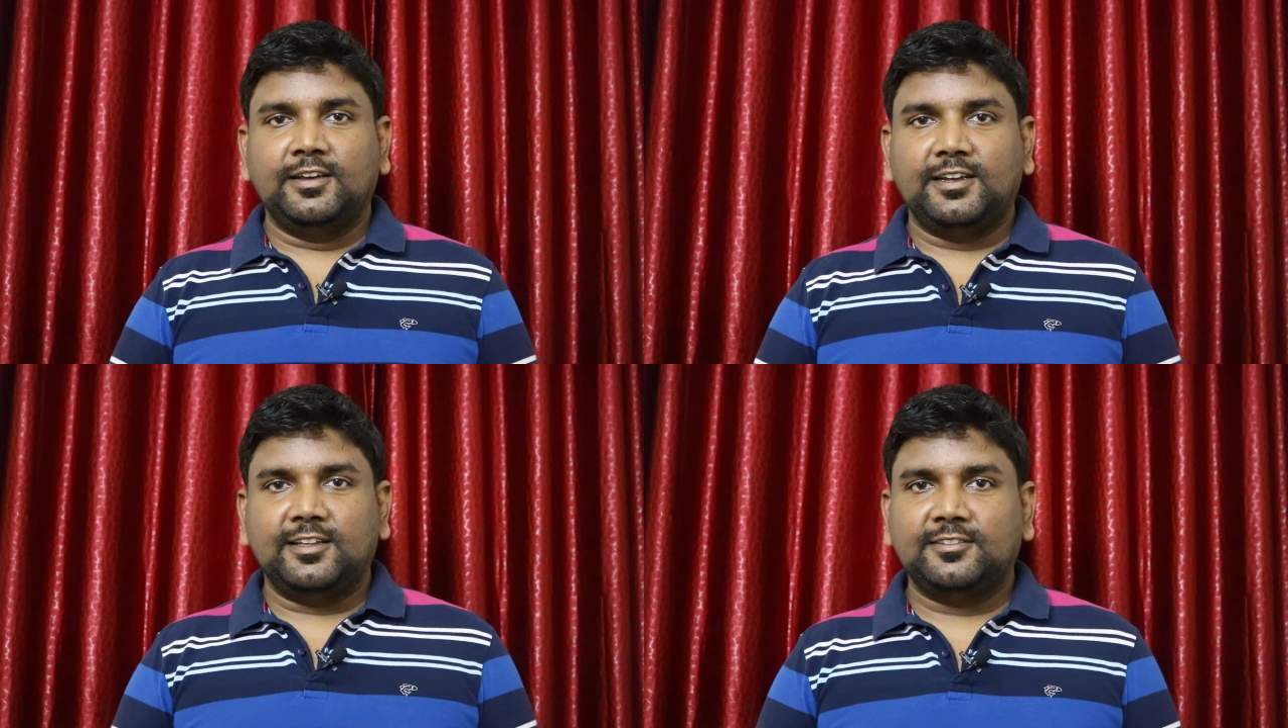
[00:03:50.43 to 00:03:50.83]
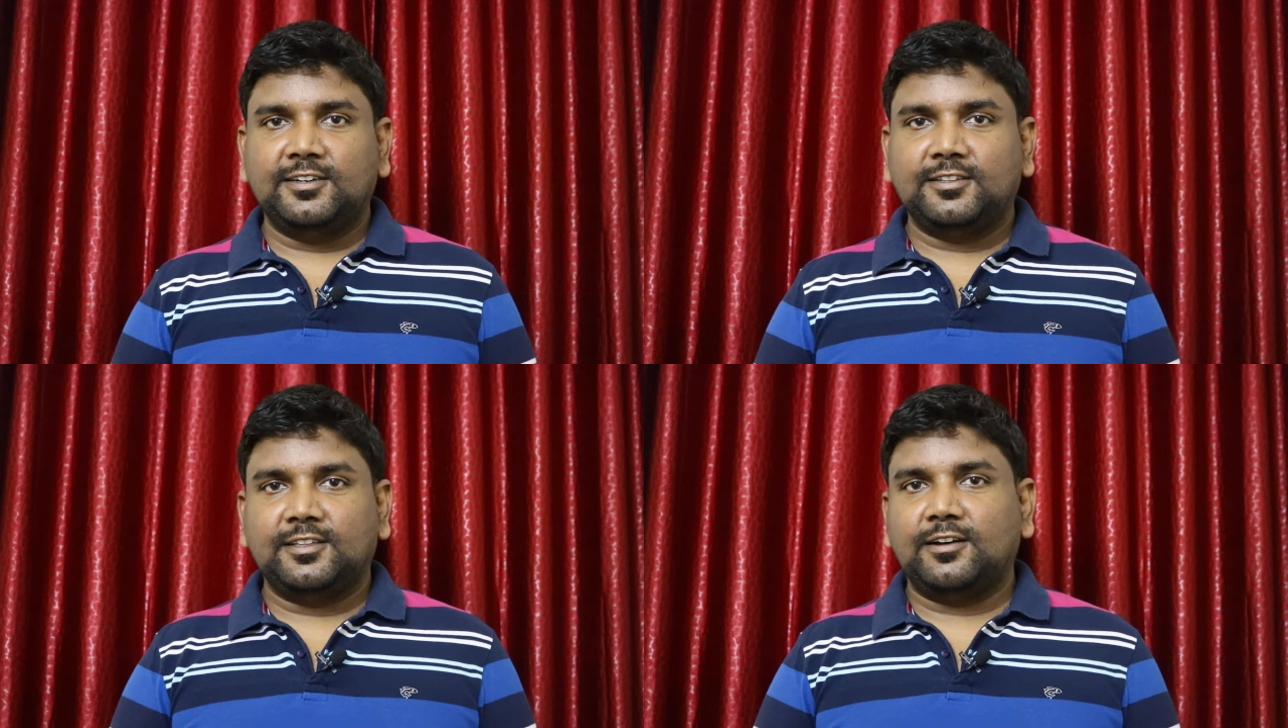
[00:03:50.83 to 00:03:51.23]

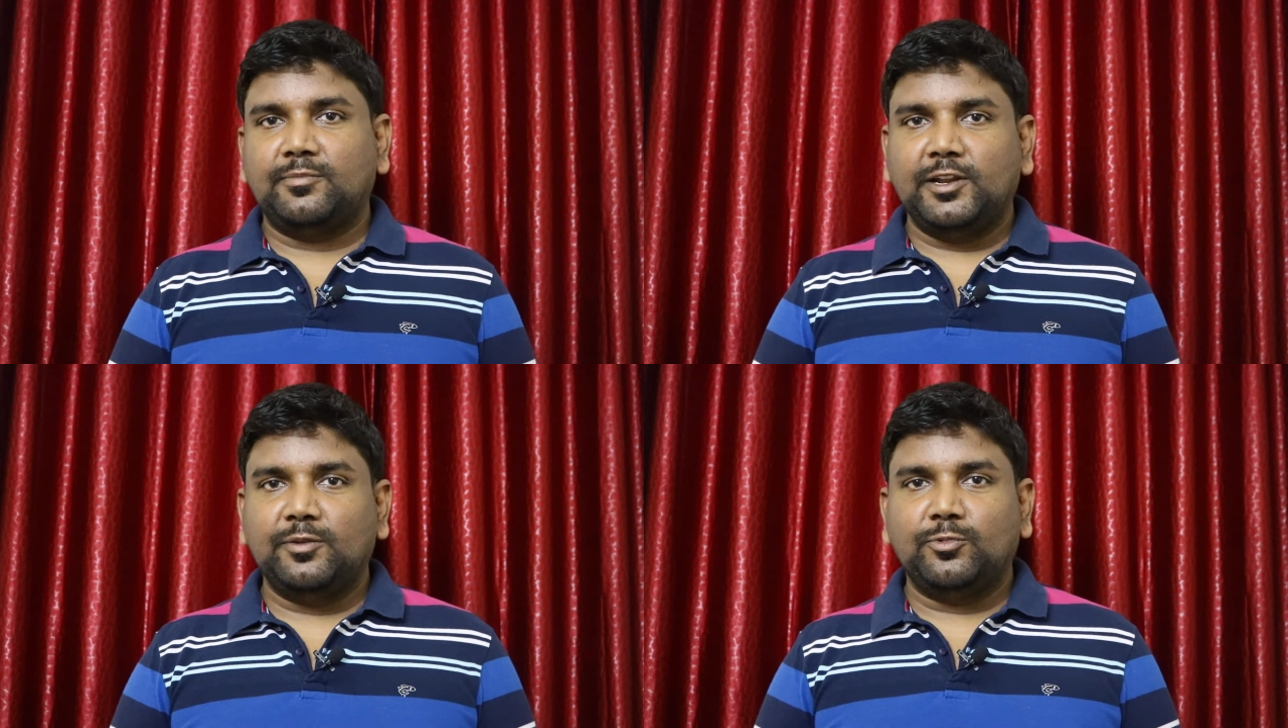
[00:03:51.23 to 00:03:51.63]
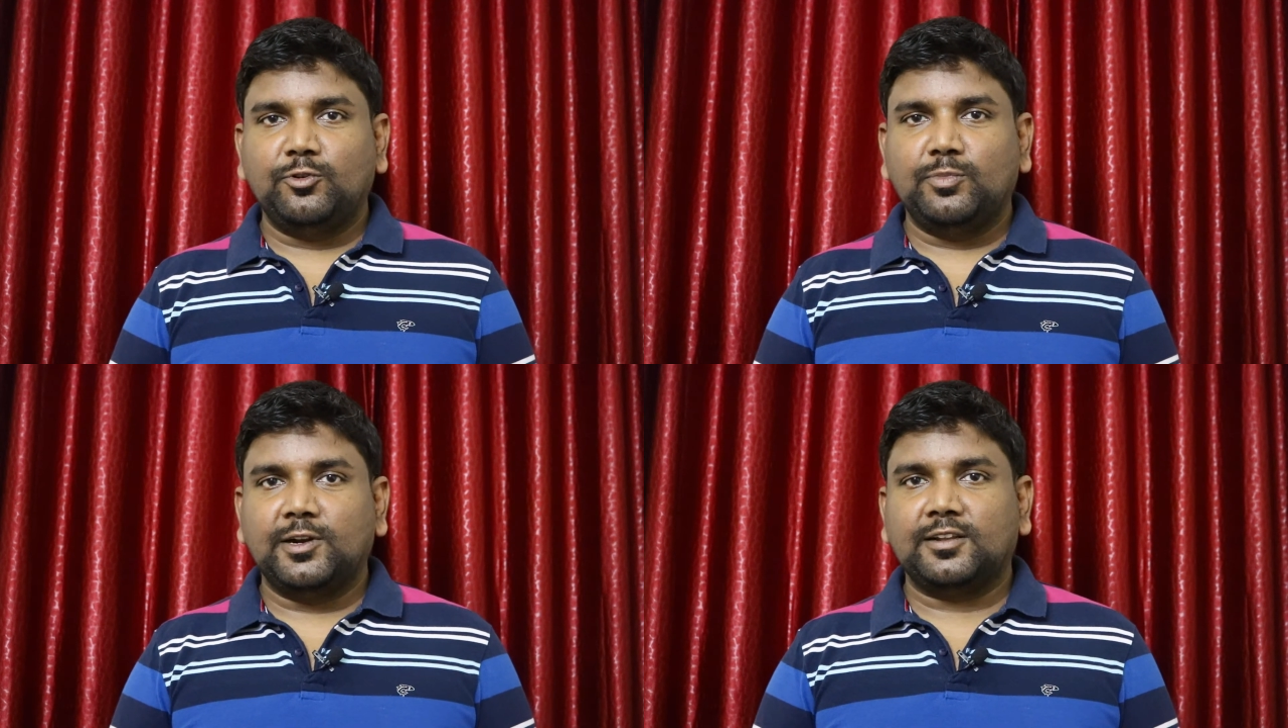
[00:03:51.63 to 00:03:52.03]
இன்னசென்ட் தான் அப்படின்னு
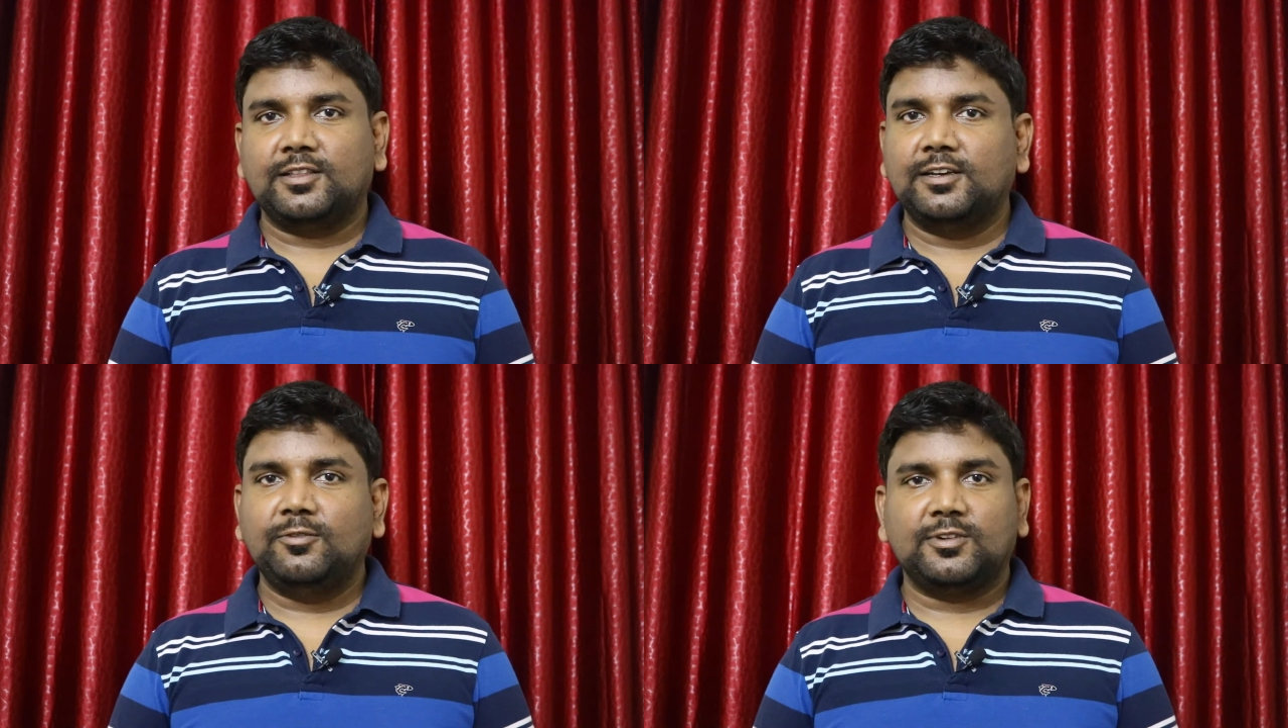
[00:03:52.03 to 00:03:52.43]
ப்ரூவ் பண்ணுறதுக்கு